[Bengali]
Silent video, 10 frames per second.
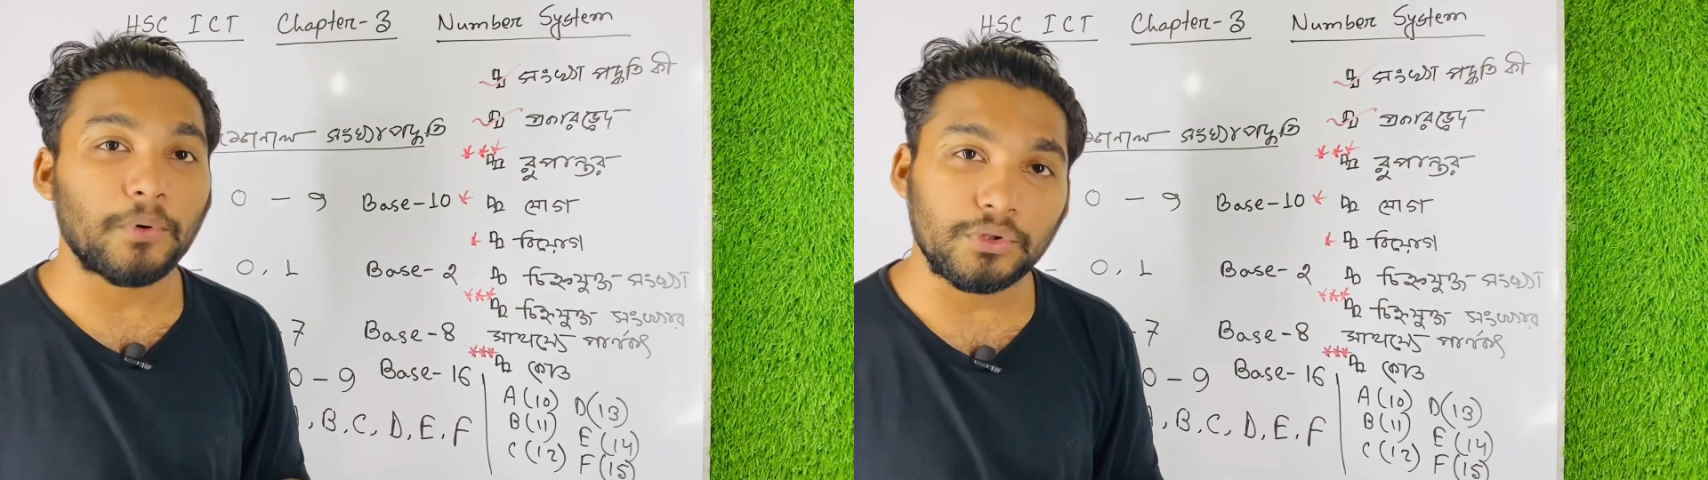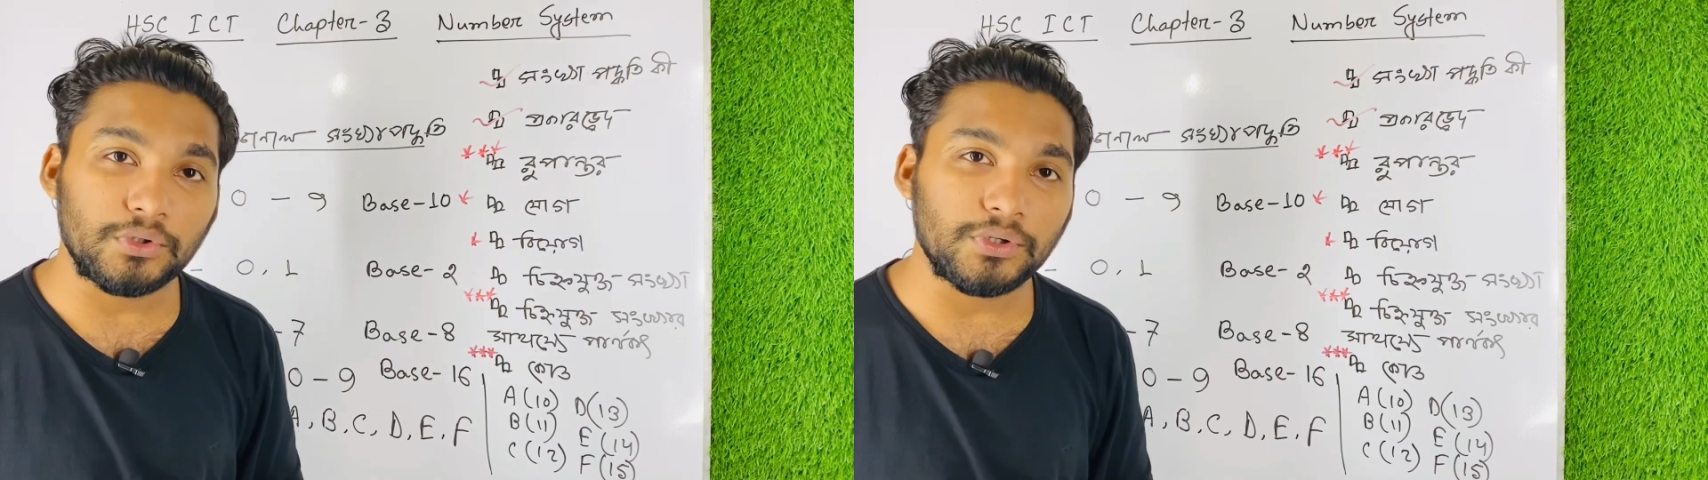
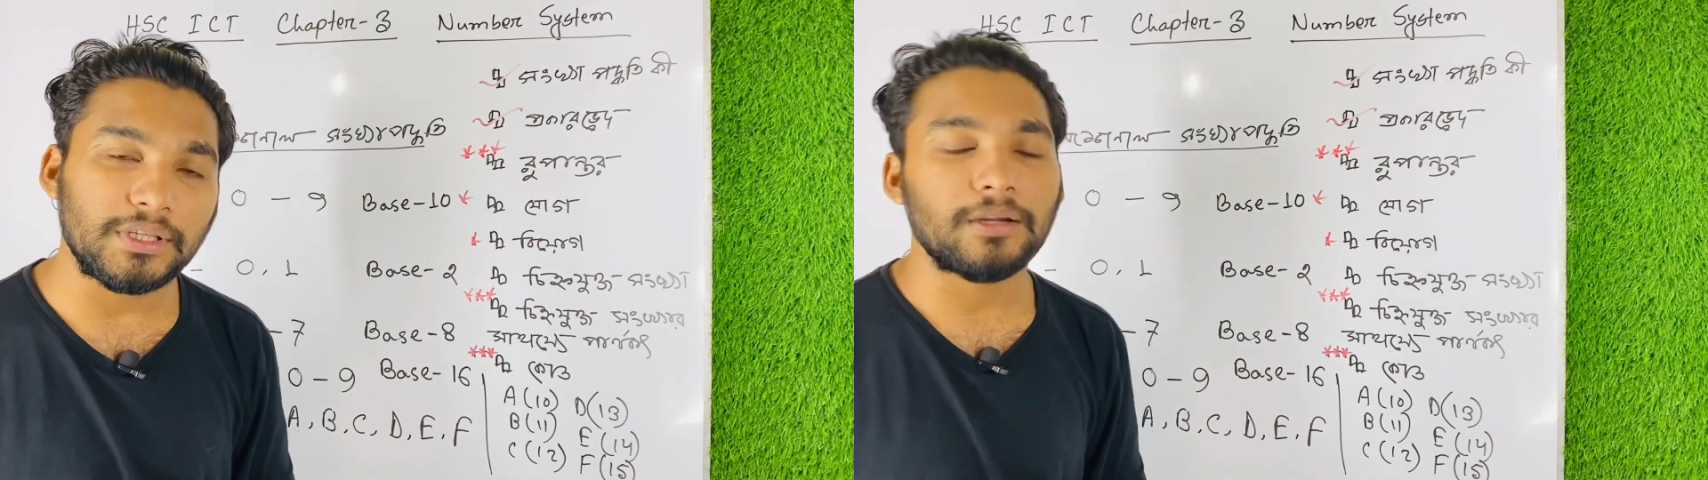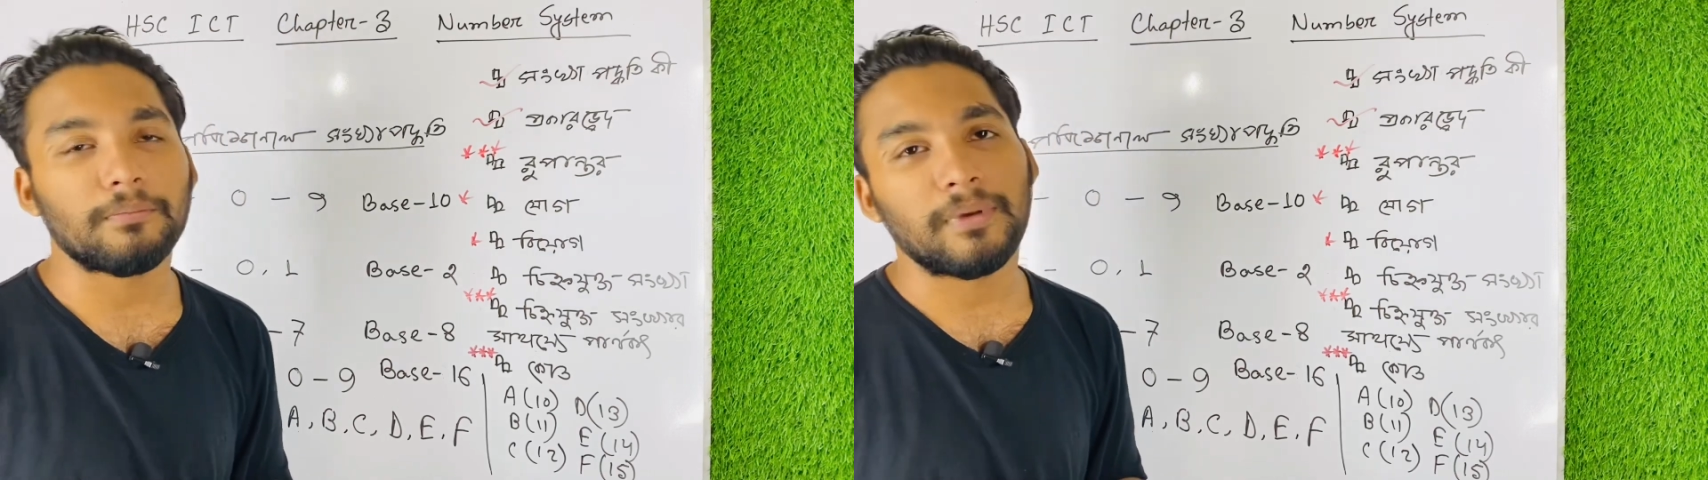
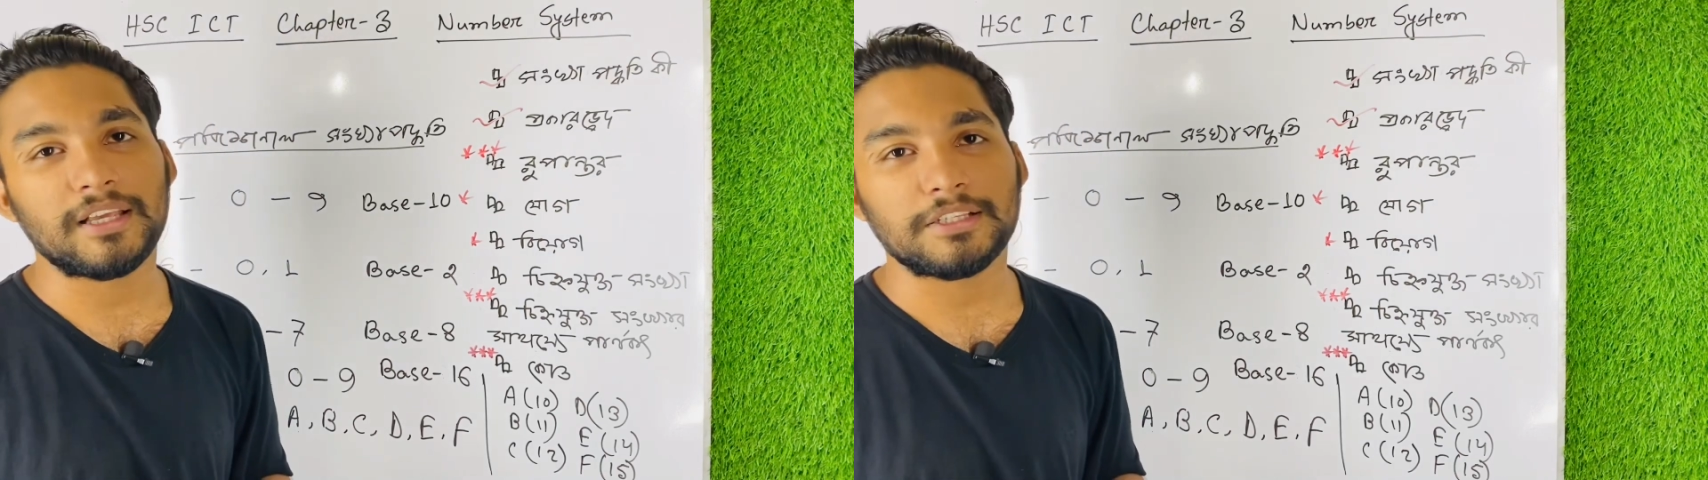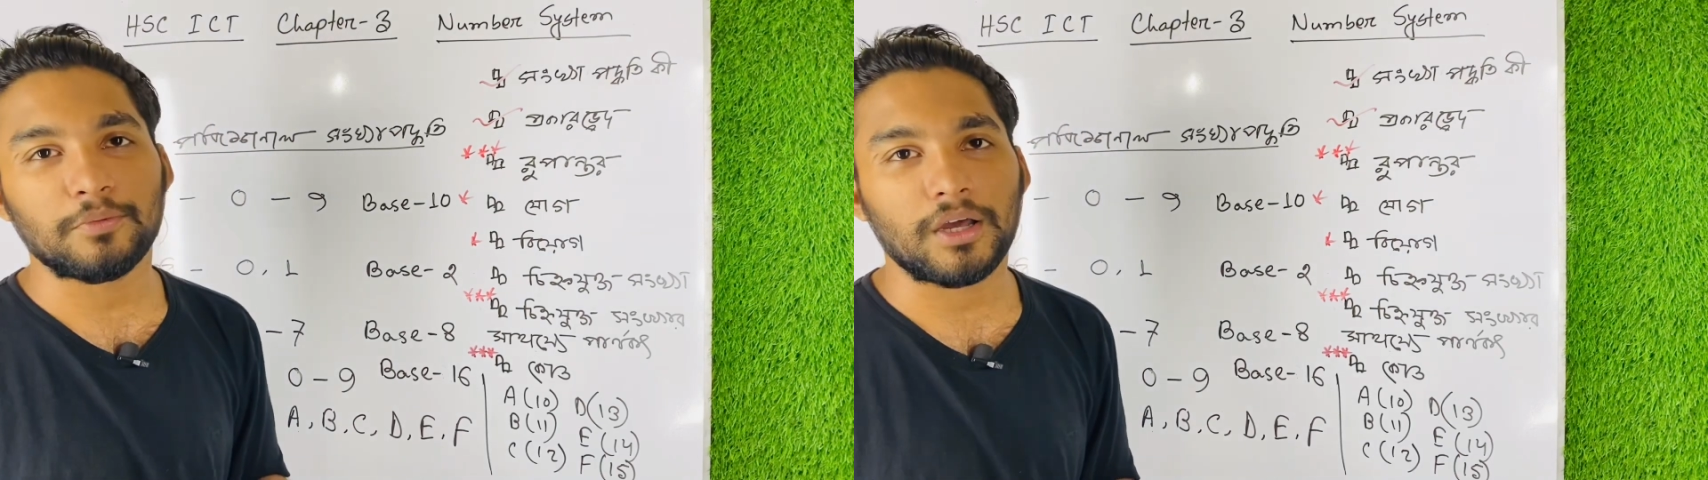পদ্ধতির
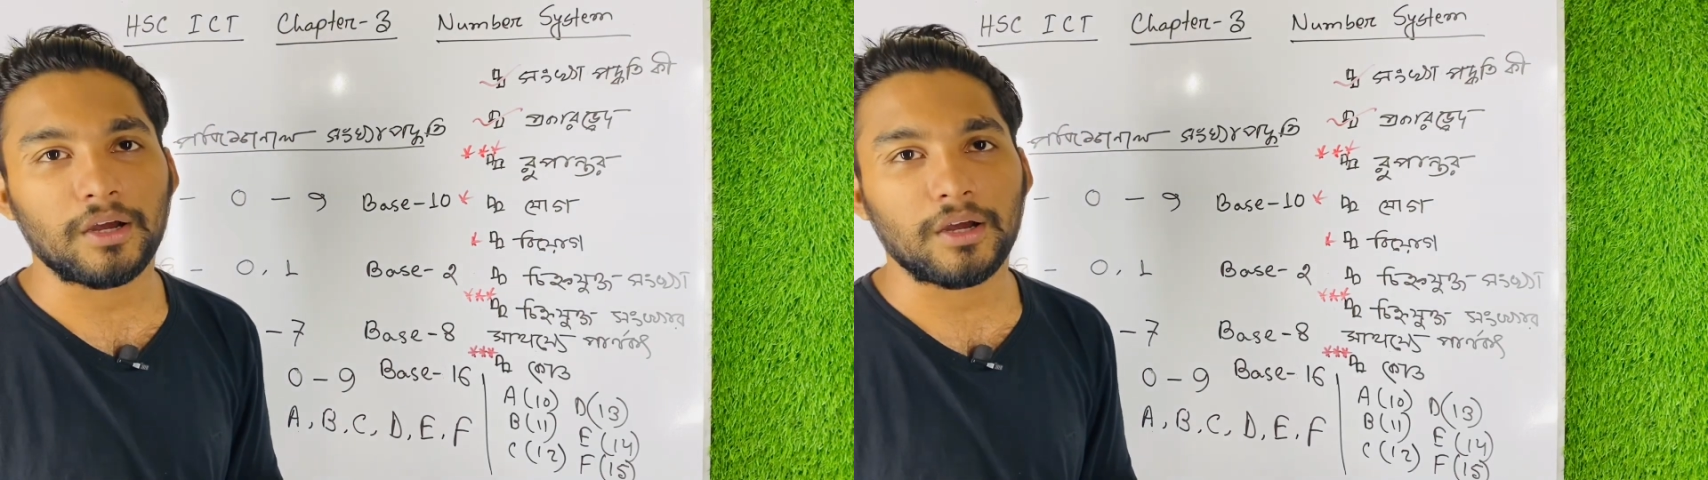বেস বলা